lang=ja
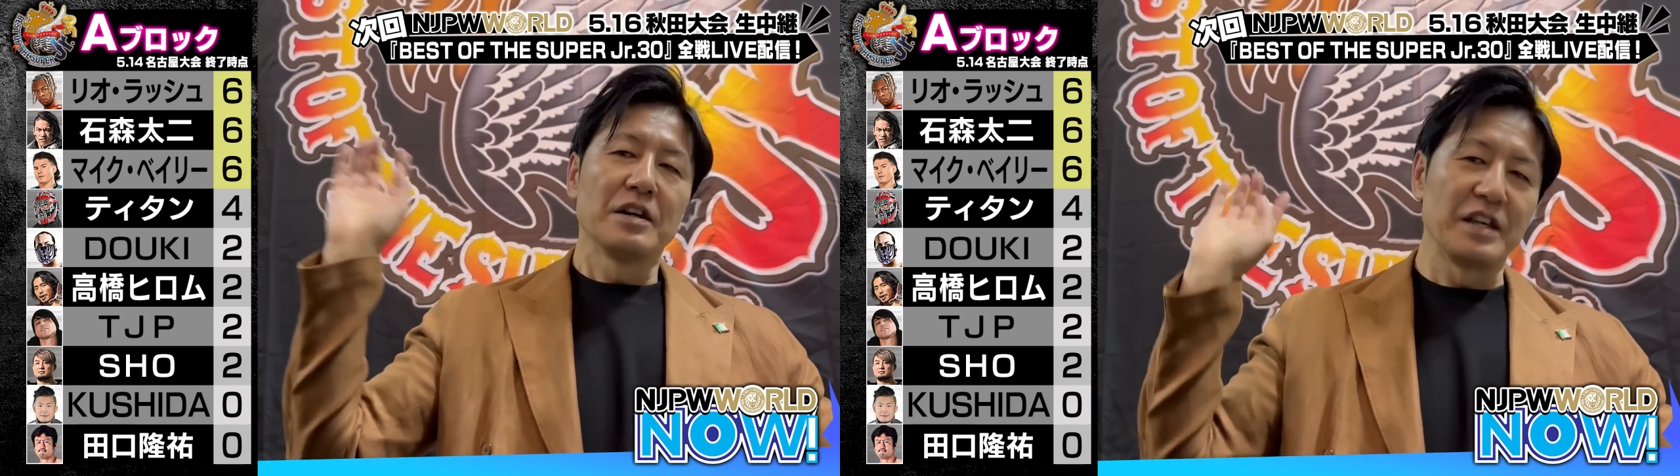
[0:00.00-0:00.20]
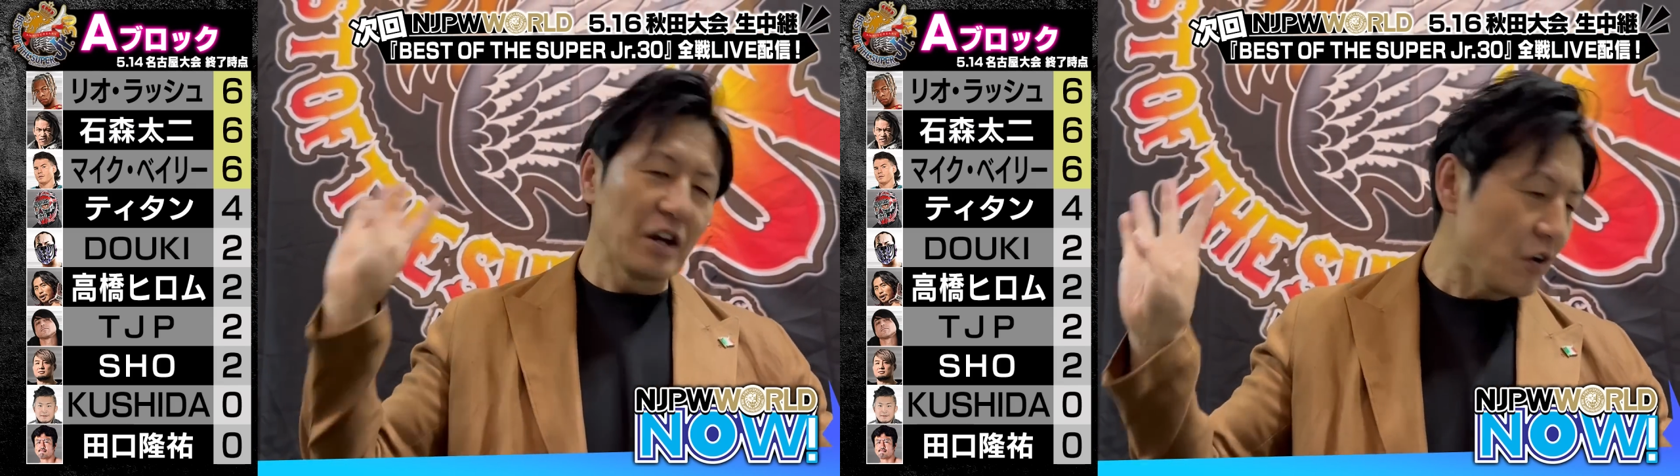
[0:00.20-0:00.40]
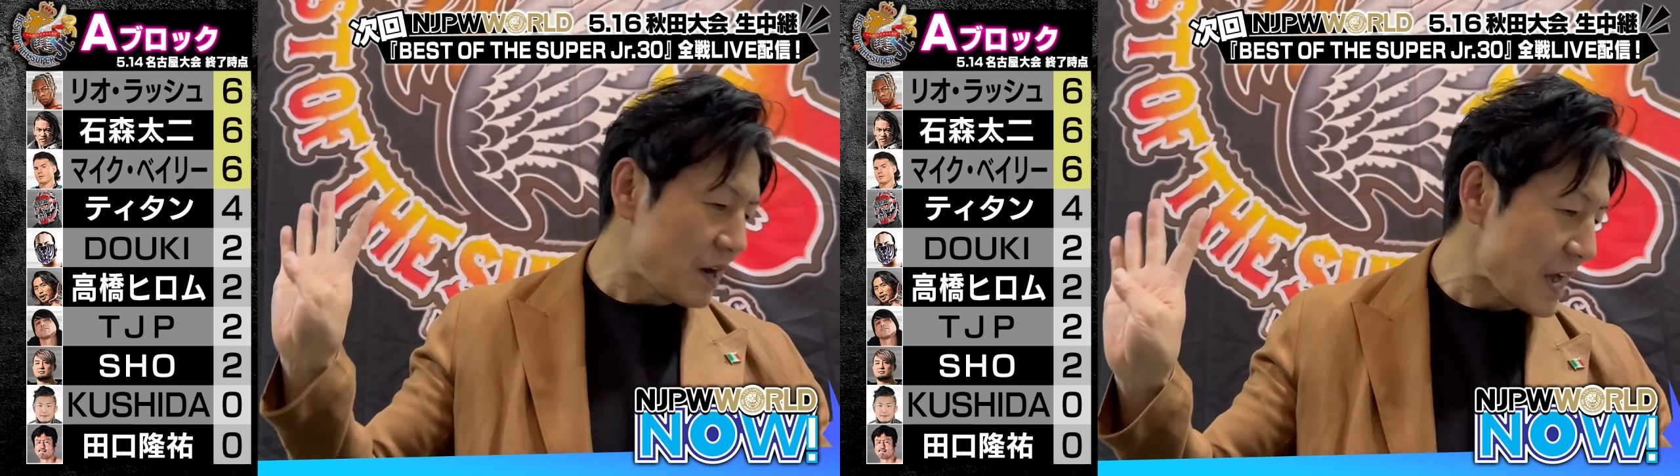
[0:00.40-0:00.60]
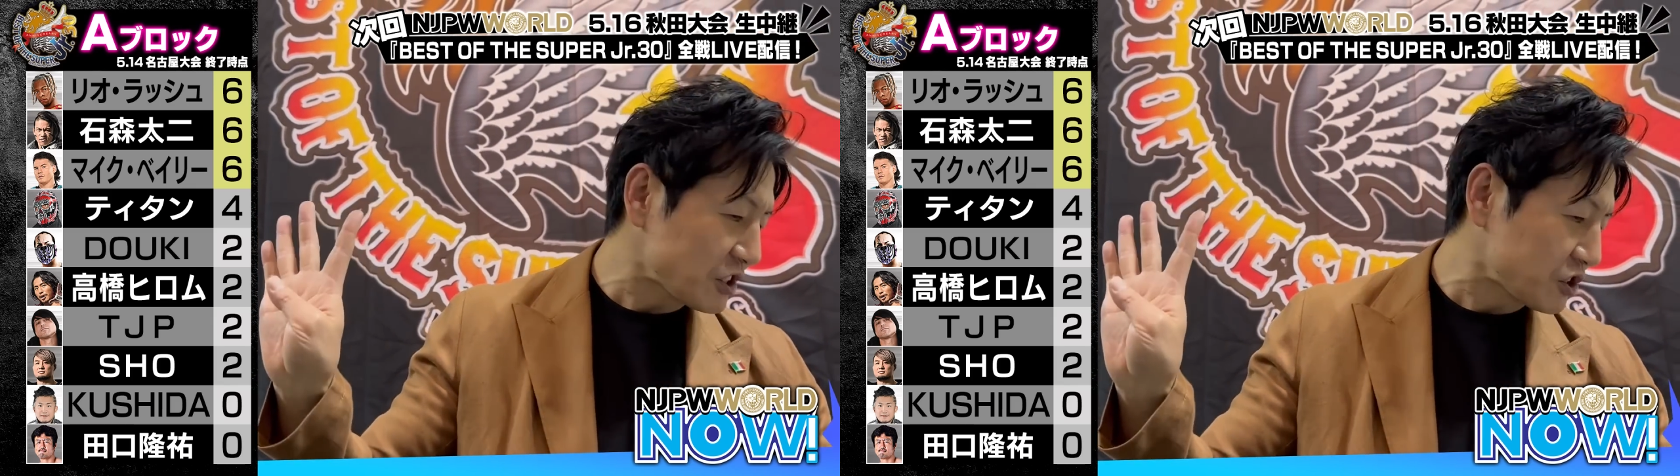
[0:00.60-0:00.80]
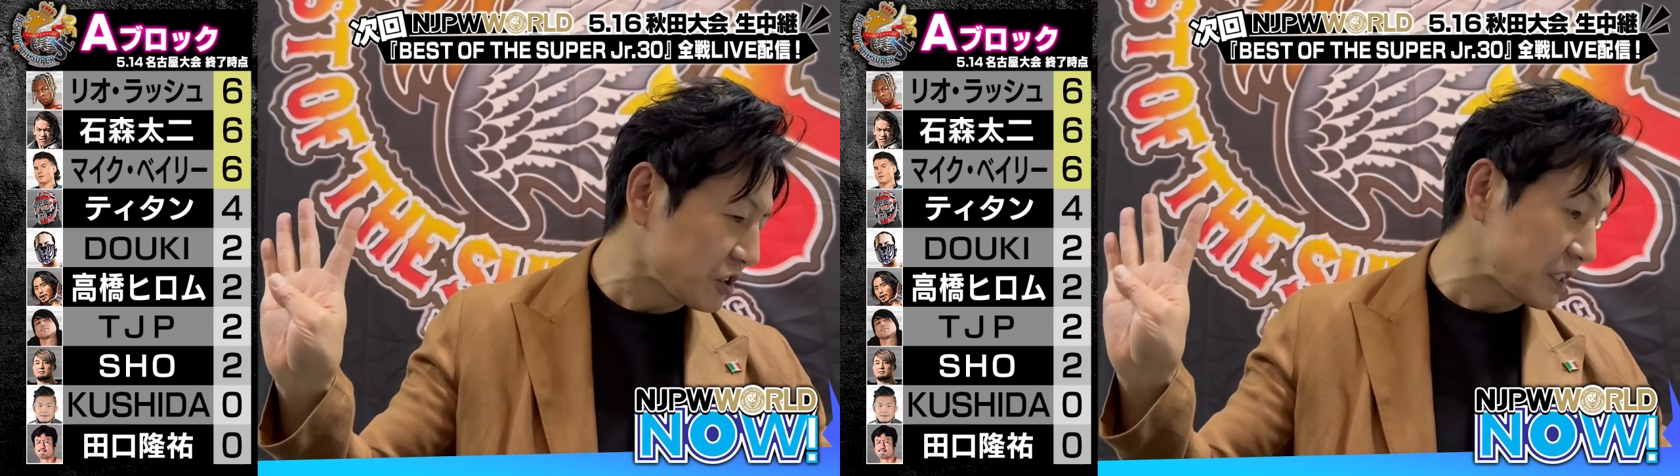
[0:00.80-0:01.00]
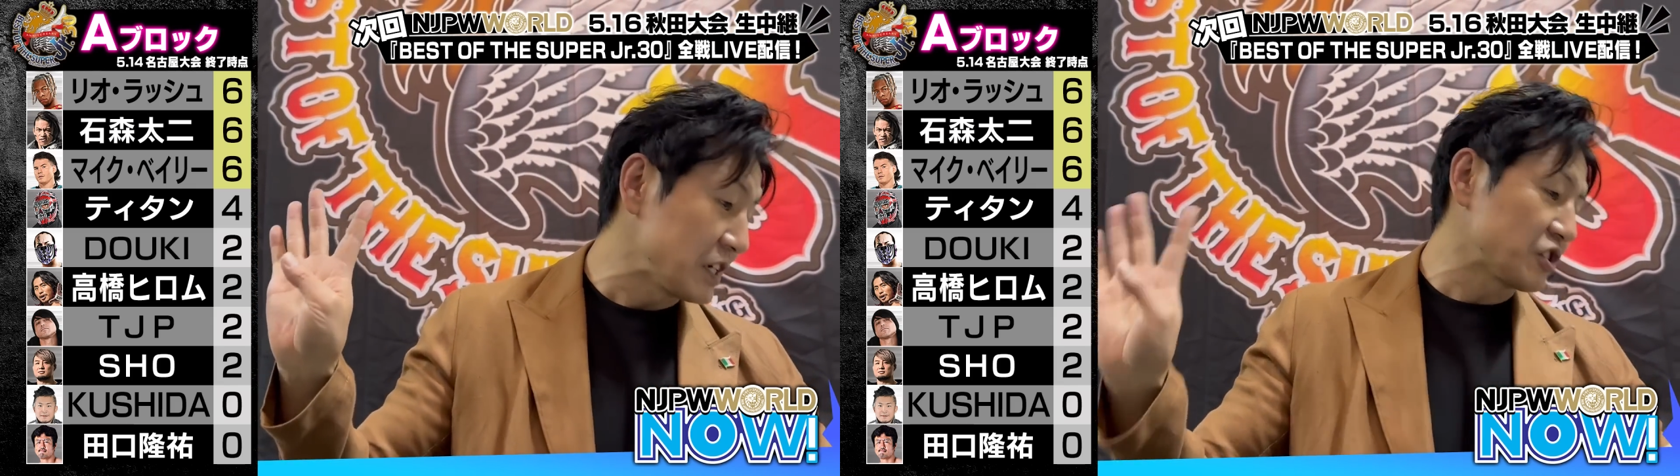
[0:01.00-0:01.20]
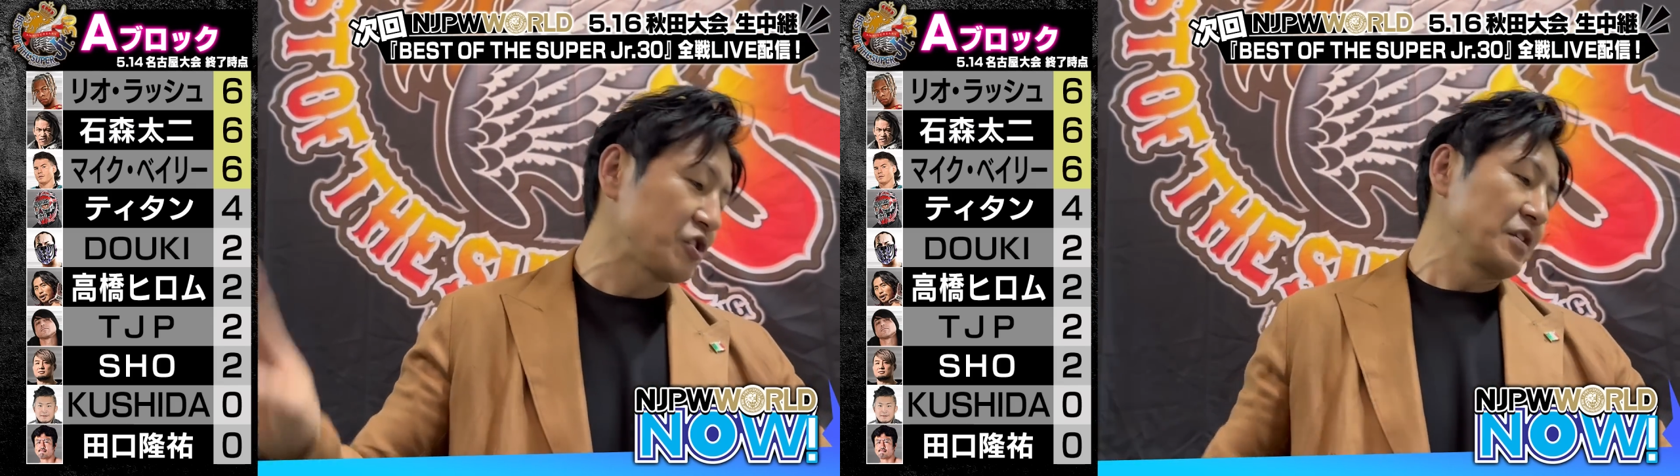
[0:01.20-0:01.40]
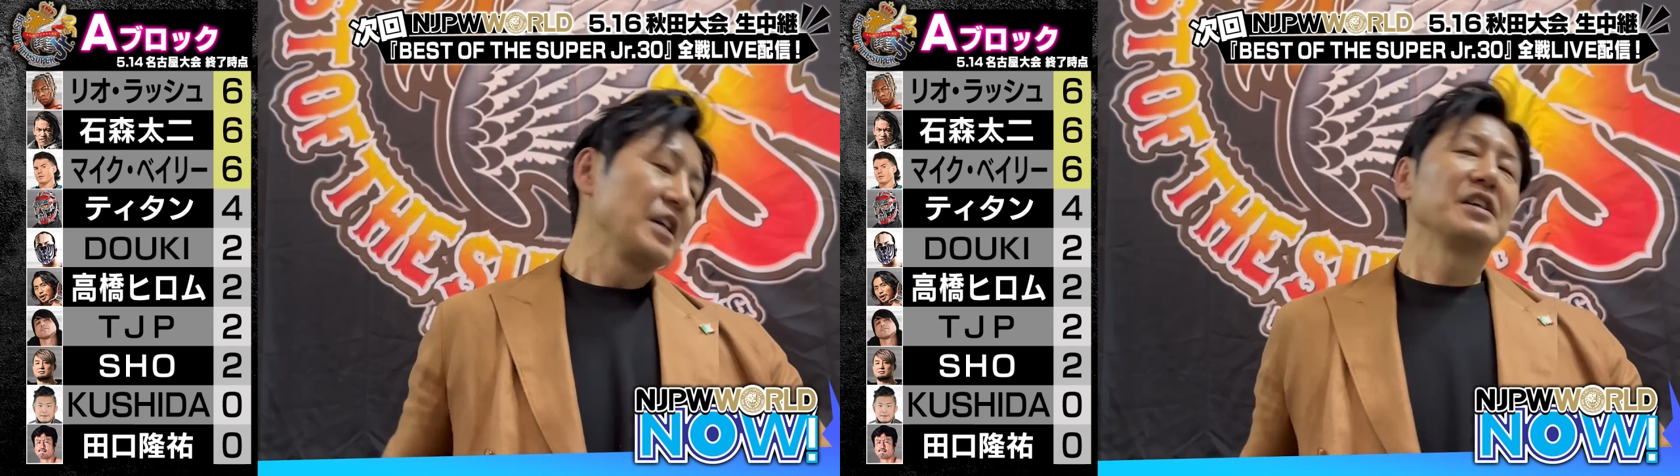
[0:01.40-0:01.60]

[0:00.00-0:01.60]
リオ・ラッシュ選手、